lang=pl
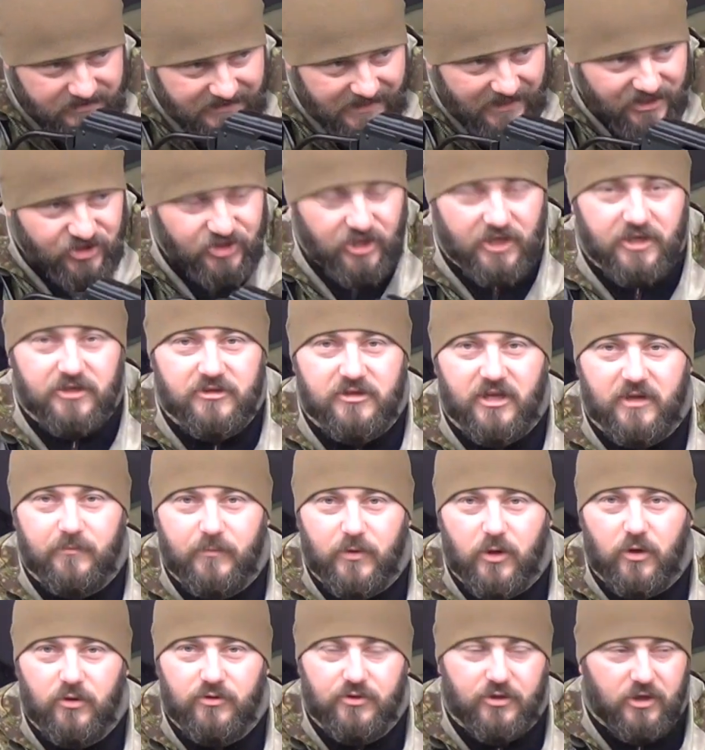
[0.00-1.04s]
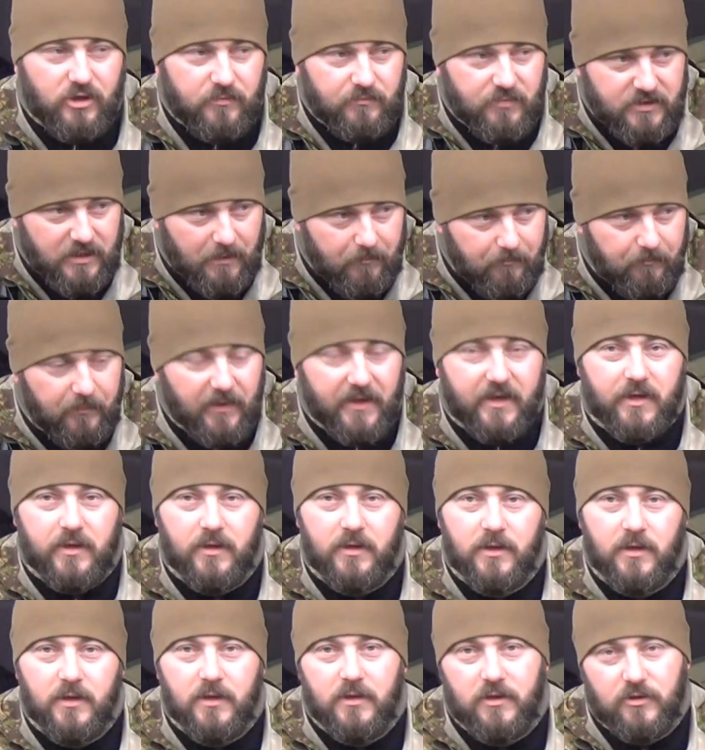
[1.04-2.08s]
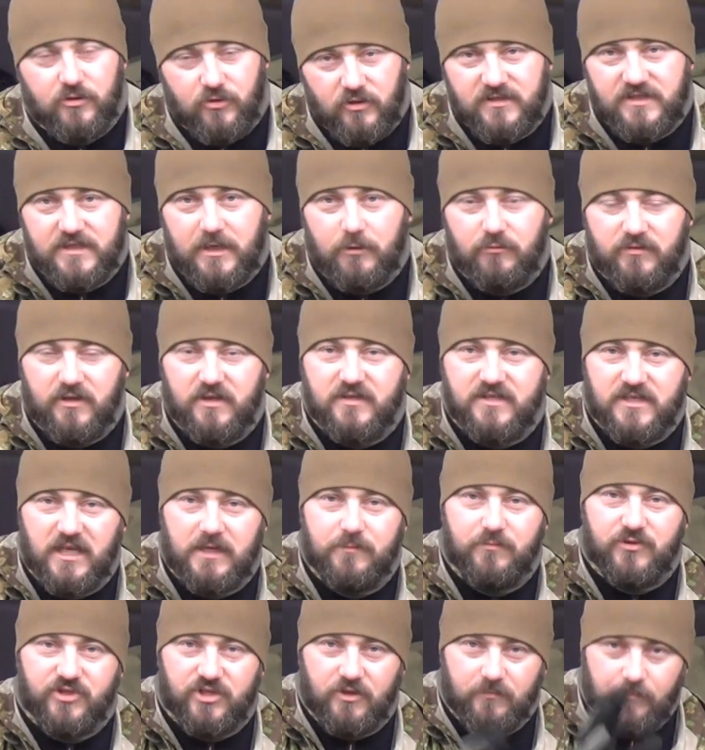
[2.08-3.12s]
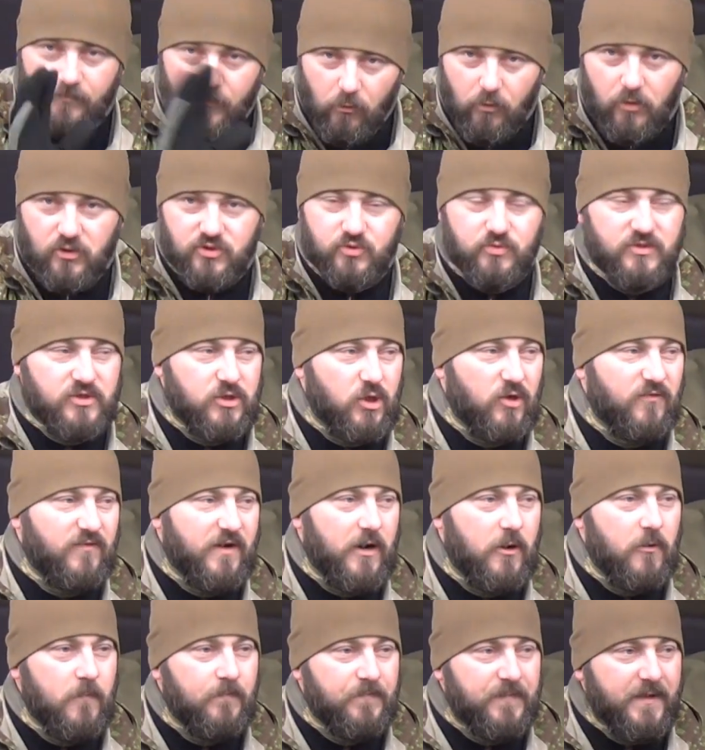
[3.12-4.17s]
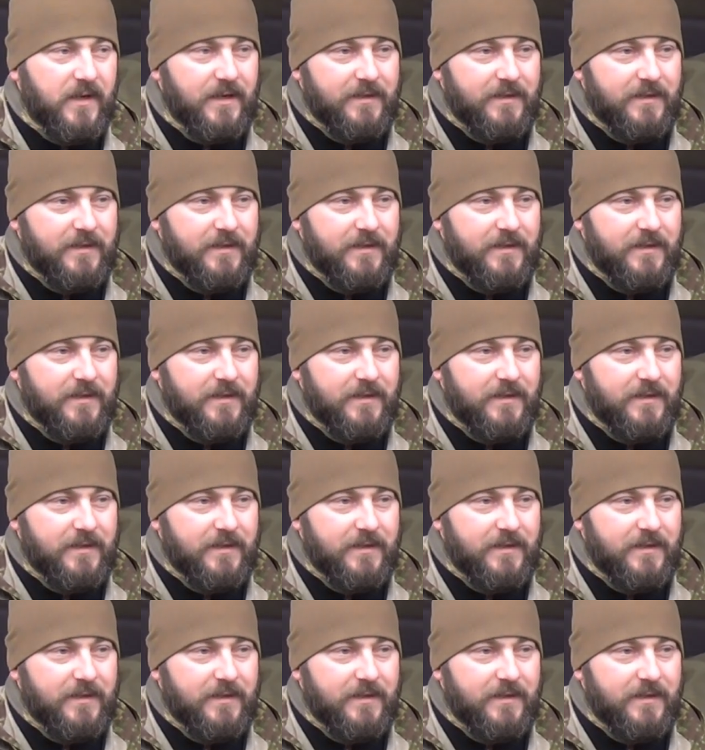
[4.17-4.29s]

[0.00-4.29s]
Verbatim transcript: z każdej innej broni on by tam pyk dostał, ten cel by się położył, schował.